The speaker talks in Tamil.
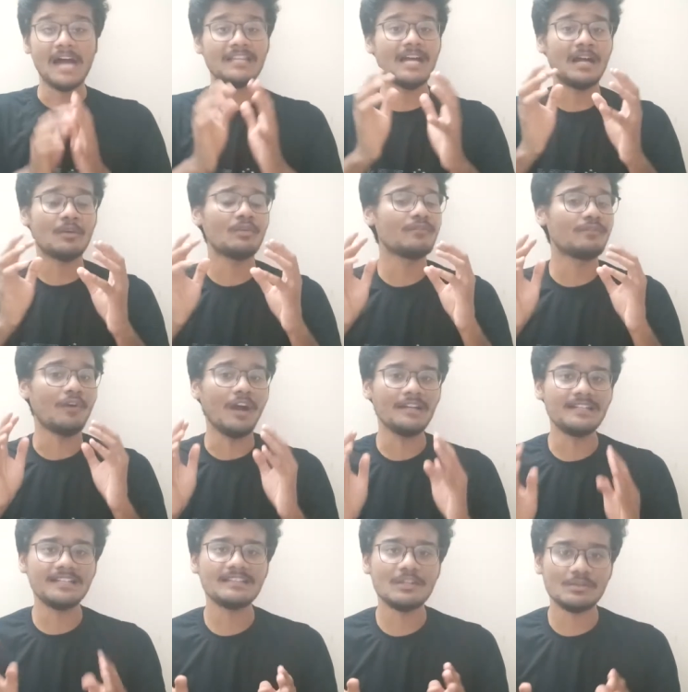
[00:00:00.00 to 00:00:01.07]
அது அரௌண்ட்
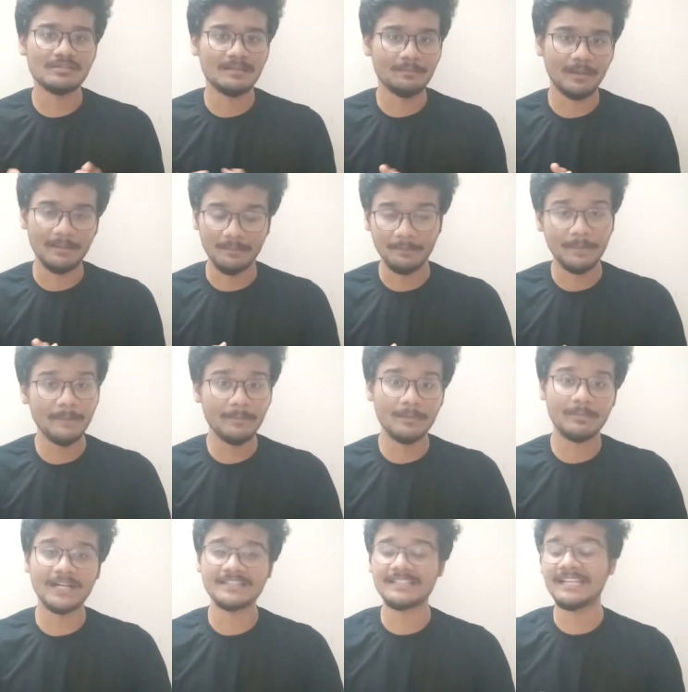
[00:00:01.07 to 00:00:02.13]
ஃபார்ட்டி தௌசண்ட்
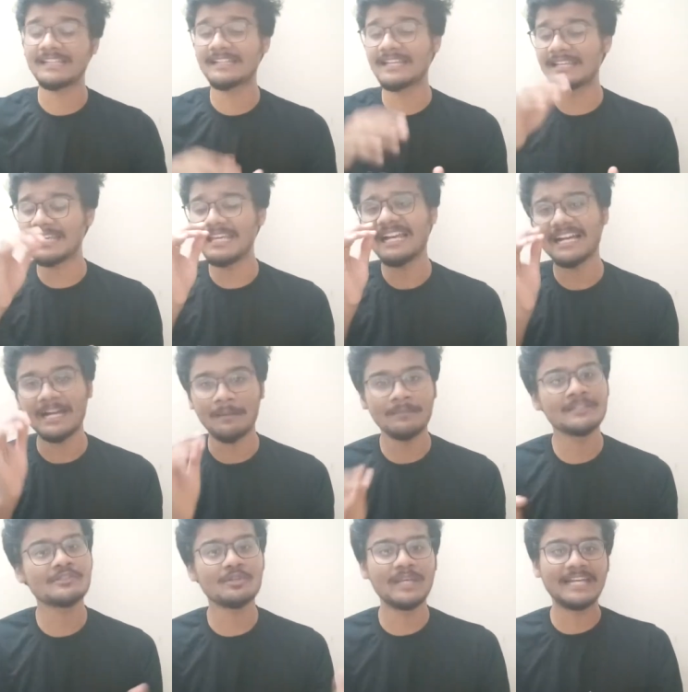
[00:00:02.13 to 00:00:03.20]
பீப்புள் பார்த்துட்டு அதுக்கு கீழே
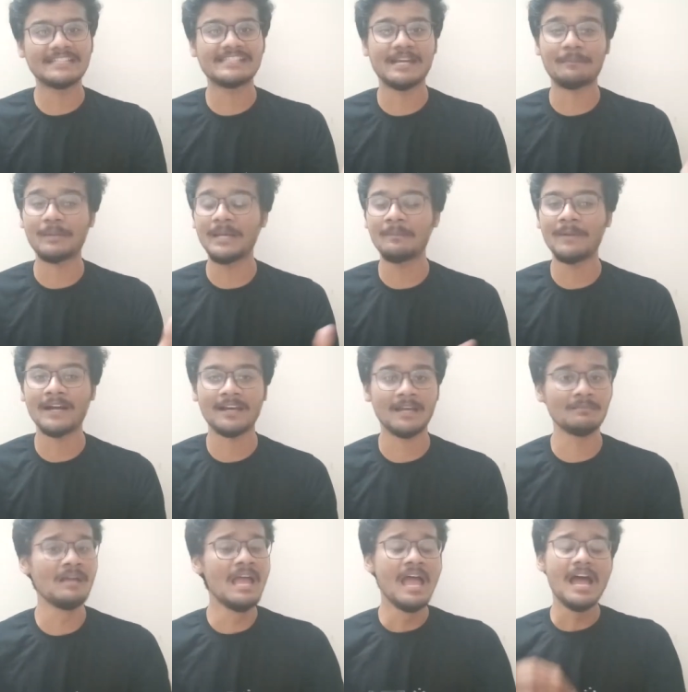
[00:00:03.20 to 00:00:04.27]
கமெண்ட்ஸும் நீங்கள் செக் பண்ணி
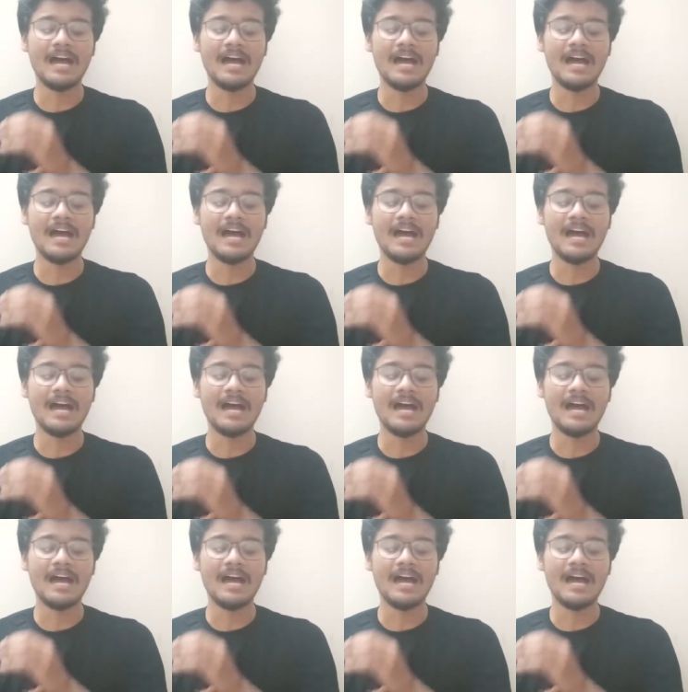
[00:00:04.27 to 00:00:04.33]
பார்க்கலாம்